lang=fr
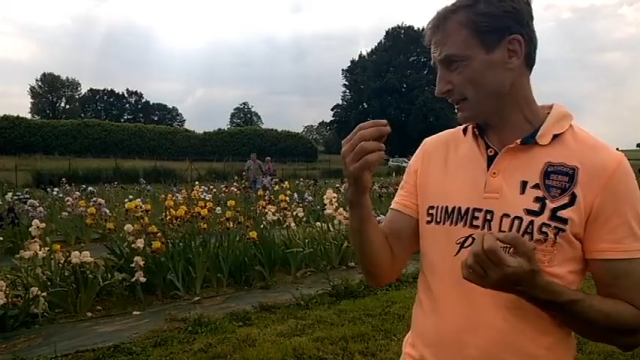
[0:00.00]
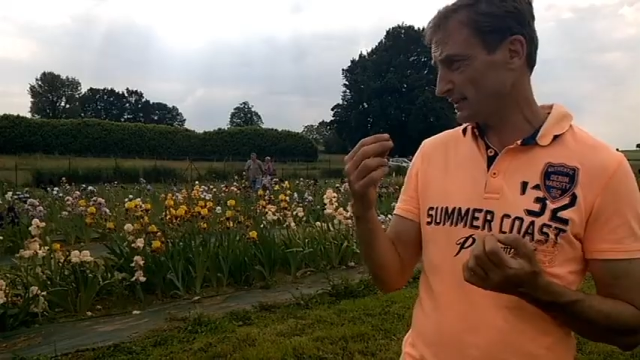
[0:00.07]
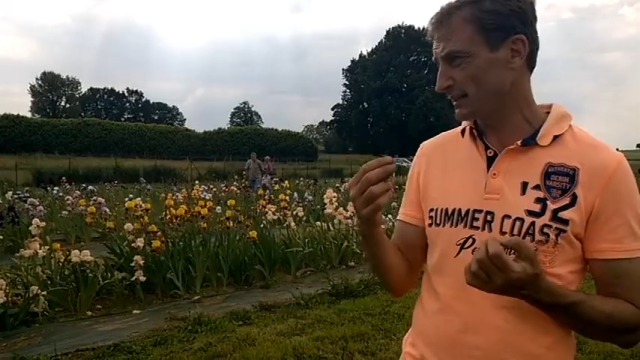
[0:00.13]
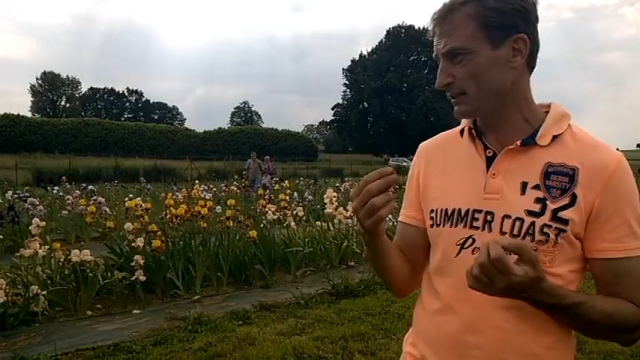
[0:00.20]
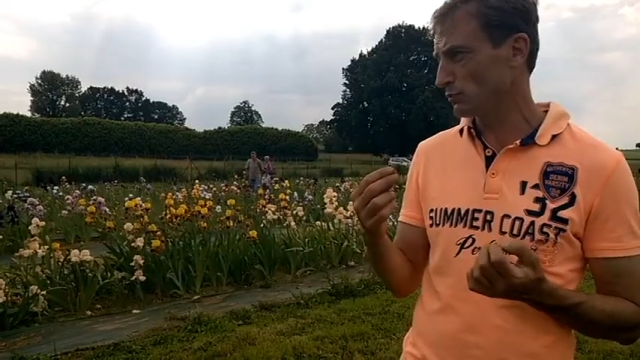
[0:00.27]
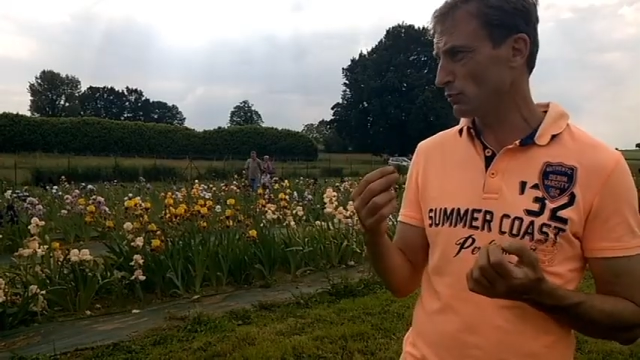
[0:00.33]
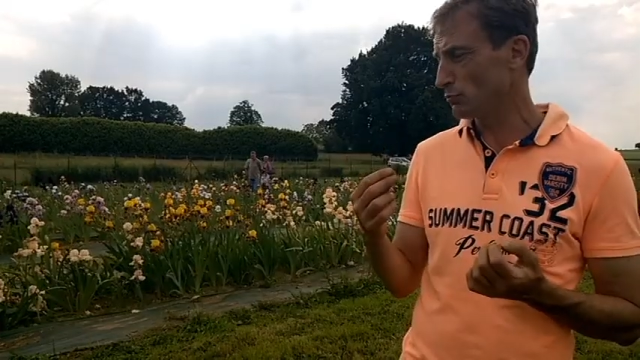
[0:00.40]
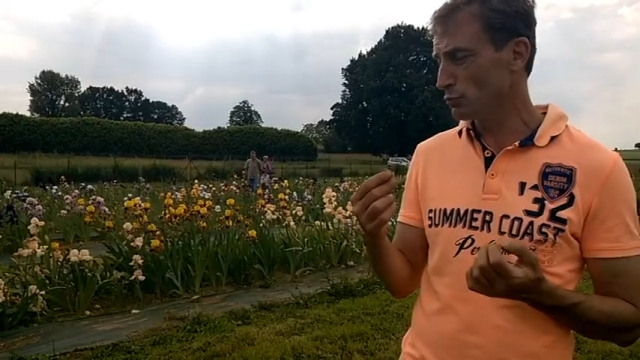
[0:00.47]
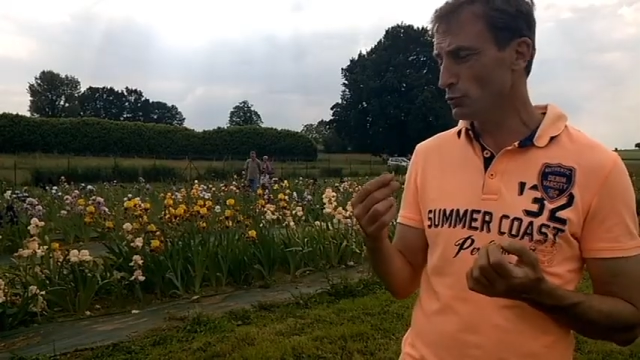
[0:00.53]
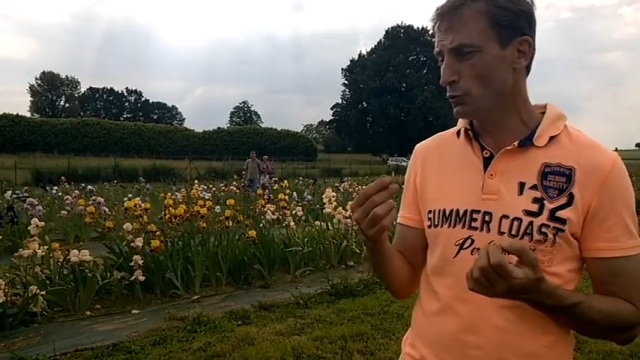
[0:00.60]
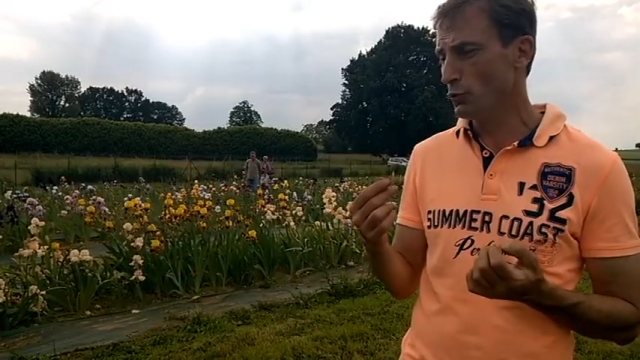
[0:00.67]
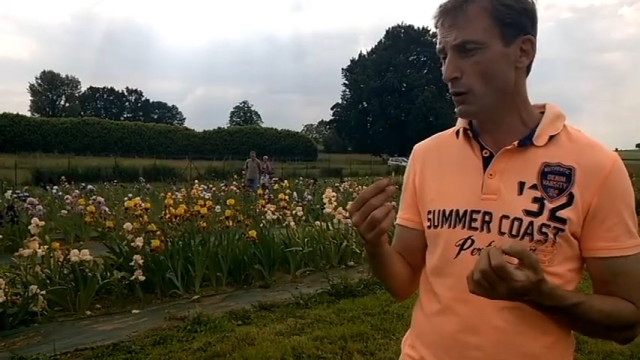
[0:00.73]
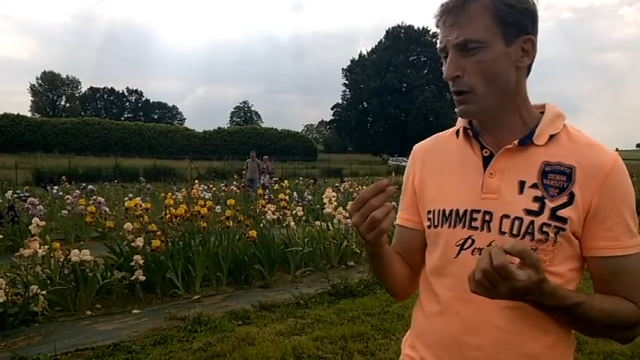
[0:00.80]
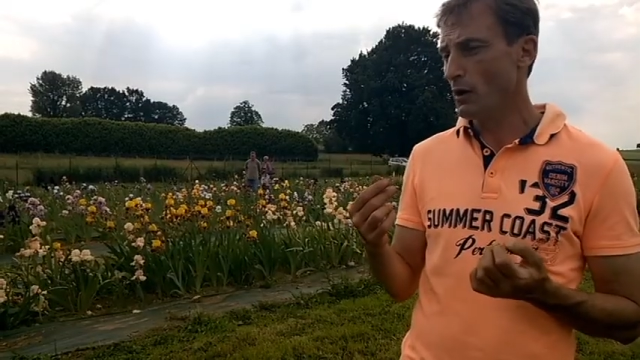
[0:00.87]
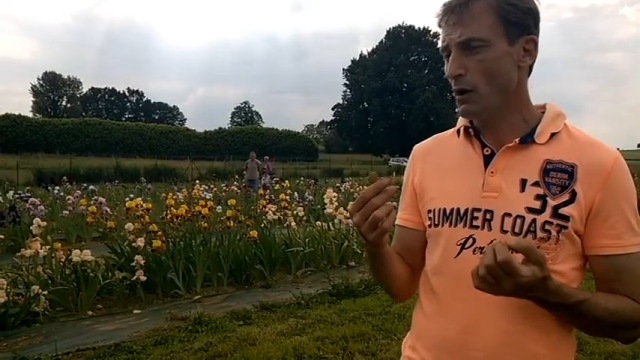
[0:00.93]
résistent
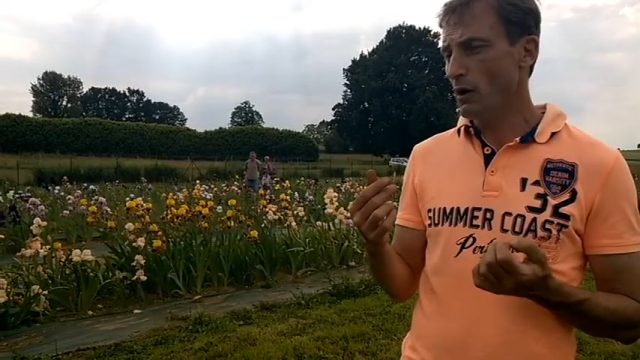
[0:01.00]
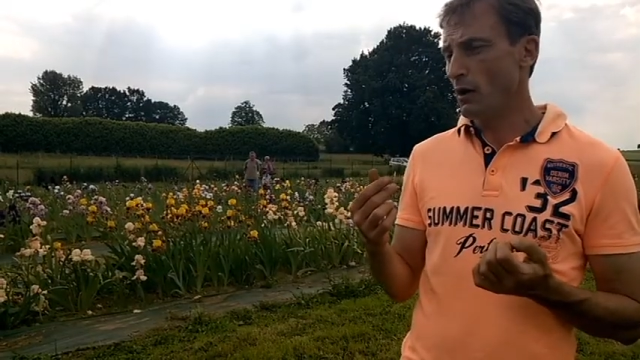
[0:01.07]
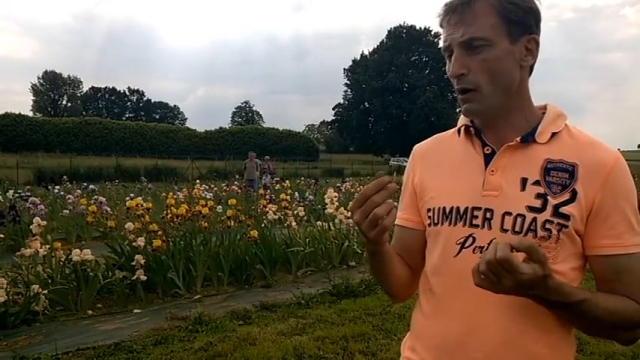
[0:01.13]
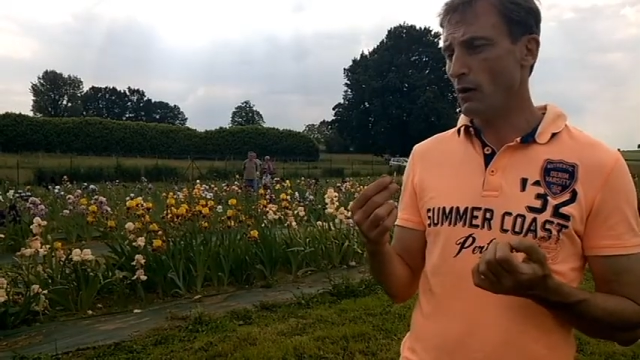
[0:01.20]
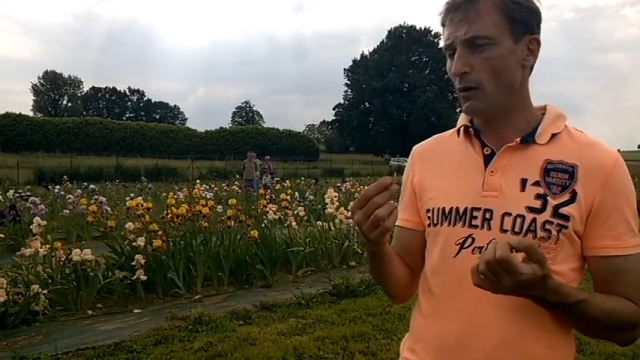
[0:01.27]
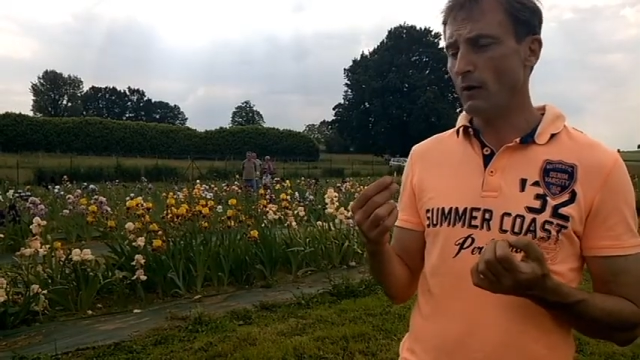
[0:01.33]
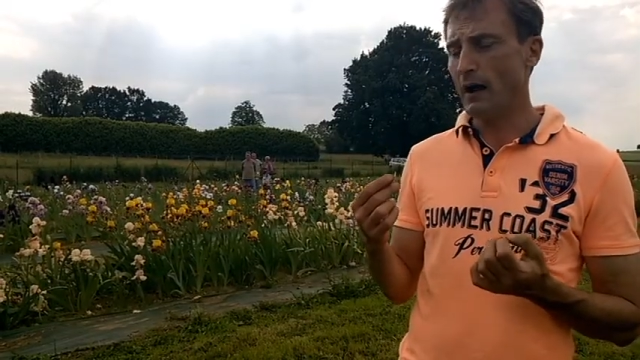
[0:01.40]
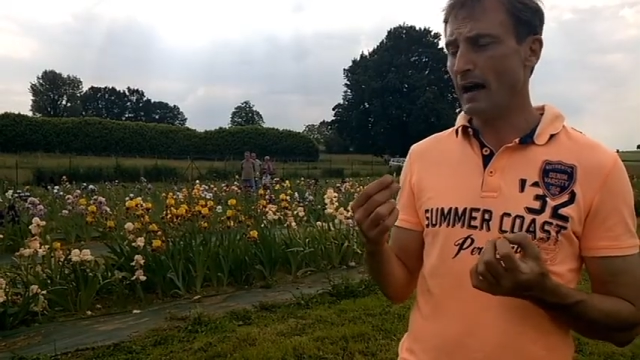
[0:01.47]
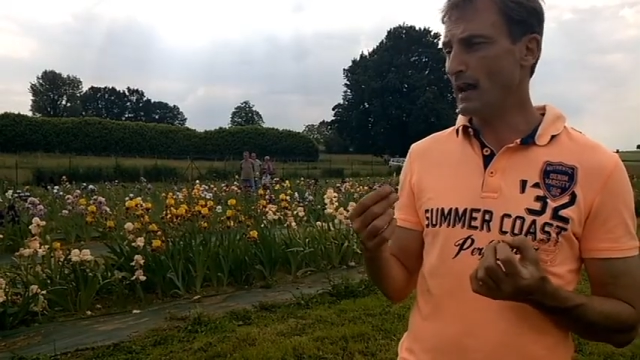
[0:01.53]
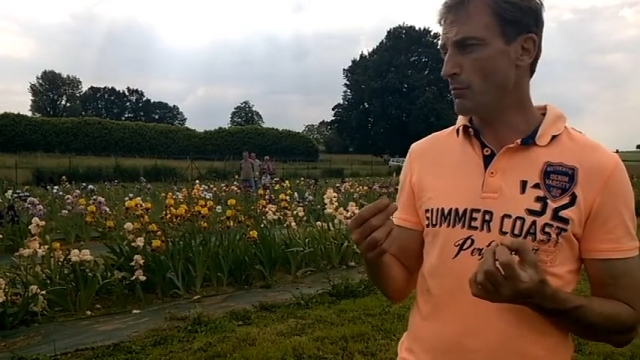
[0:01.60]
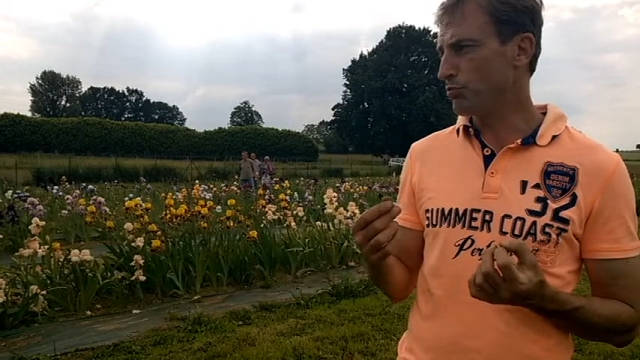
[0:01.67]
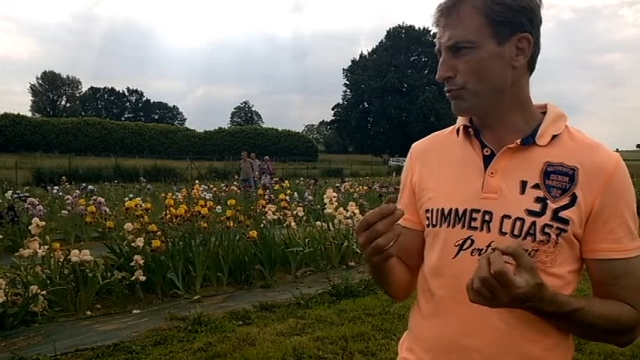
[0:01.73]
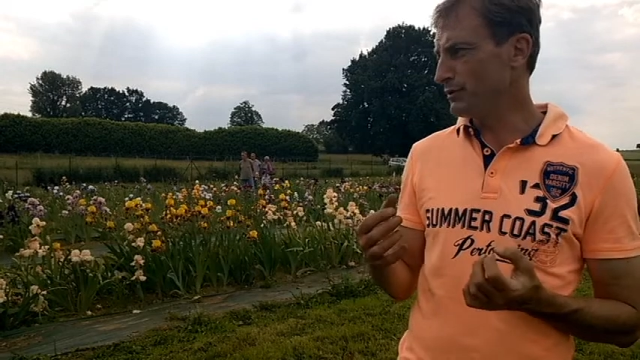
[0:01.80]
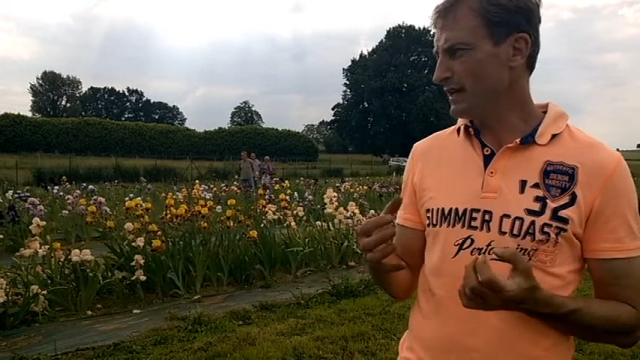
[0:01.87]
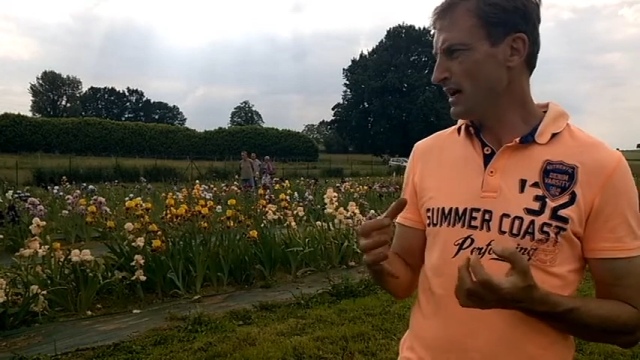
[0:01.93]
mieux euh, à la
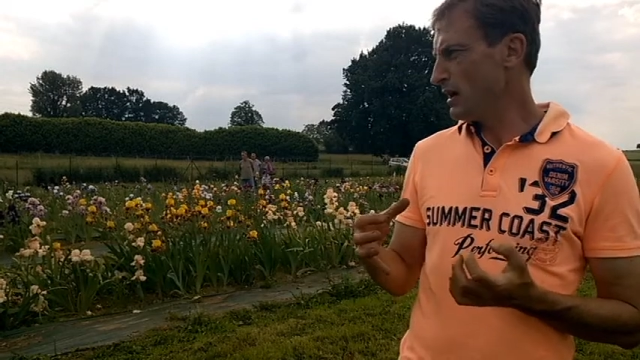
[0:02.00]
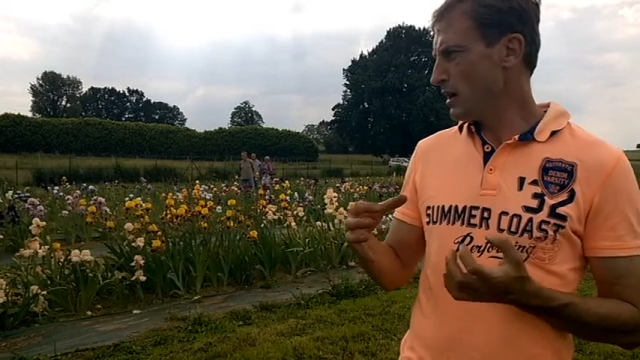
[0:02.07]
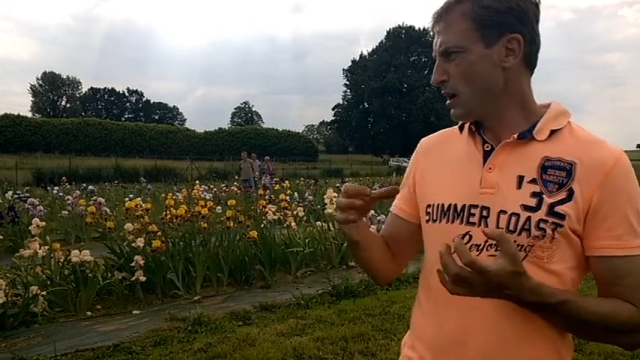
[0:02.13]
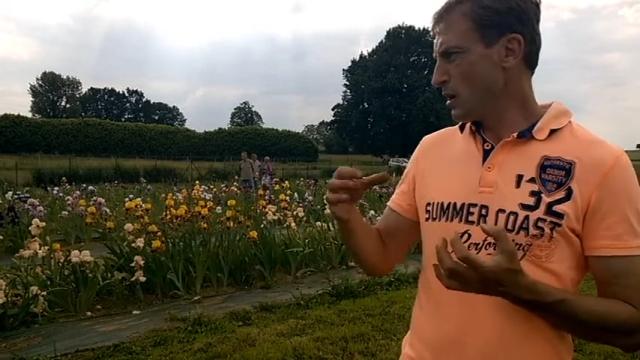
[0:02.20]
pluie,